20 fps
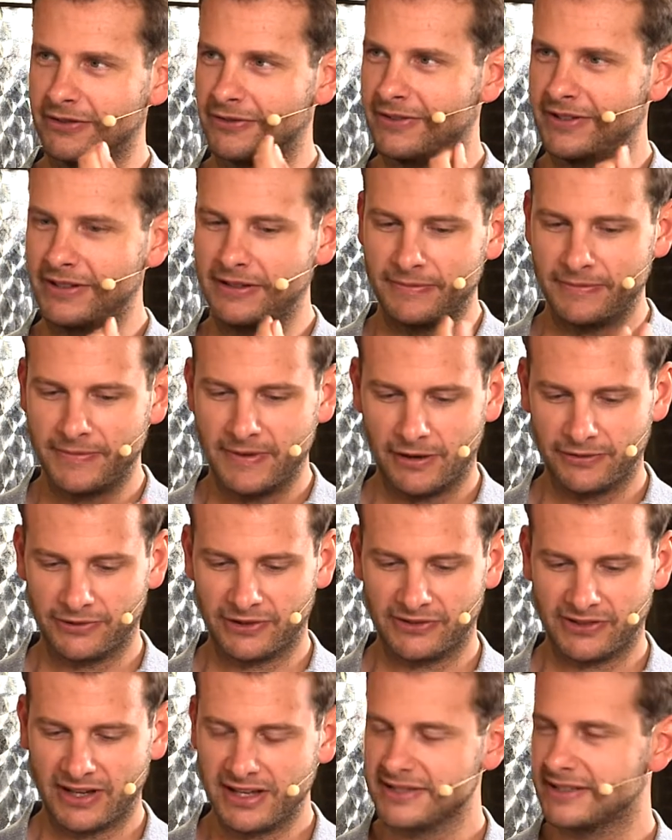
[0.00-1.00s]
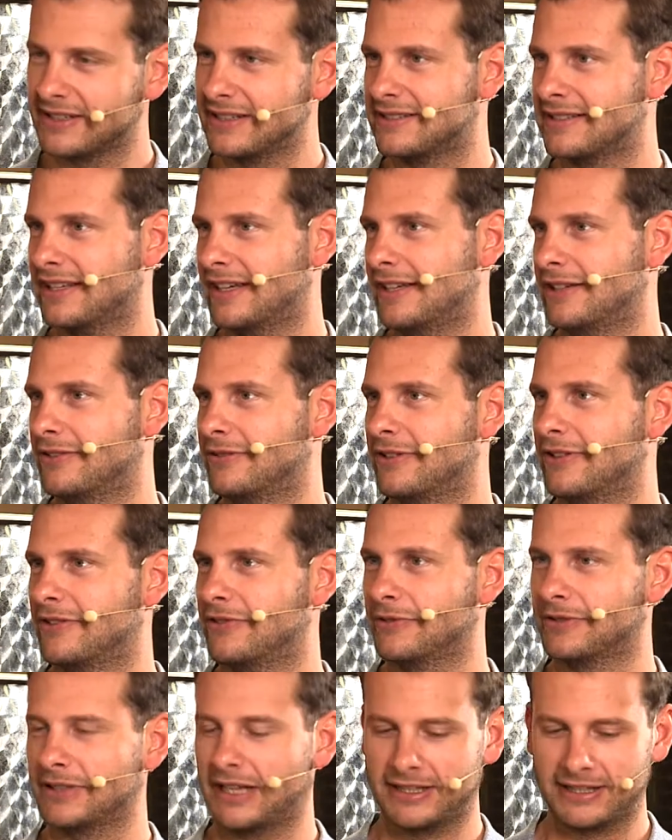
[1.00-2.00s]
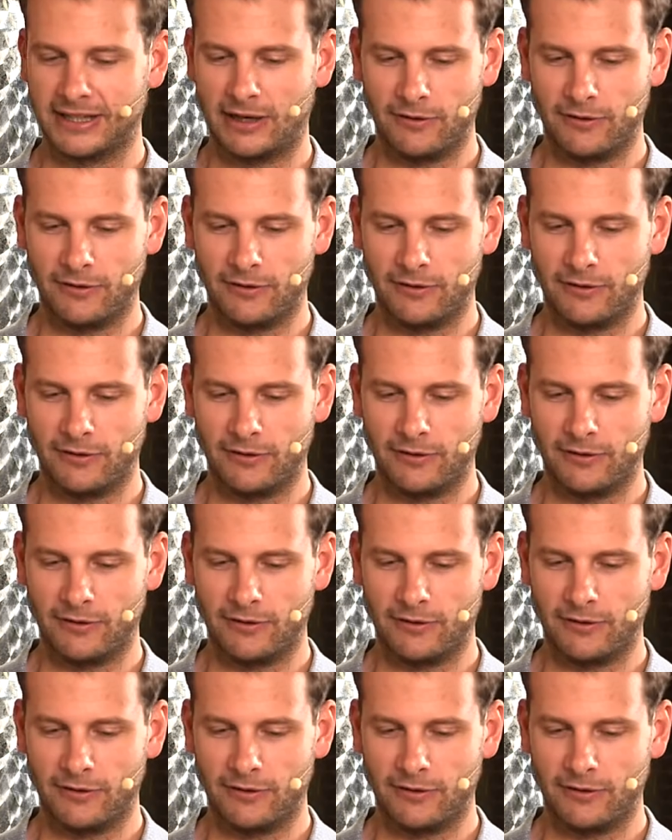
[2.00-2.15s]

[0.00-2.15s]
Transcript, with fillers: irgendwie auf so Salzkristallen oder so gerade ja.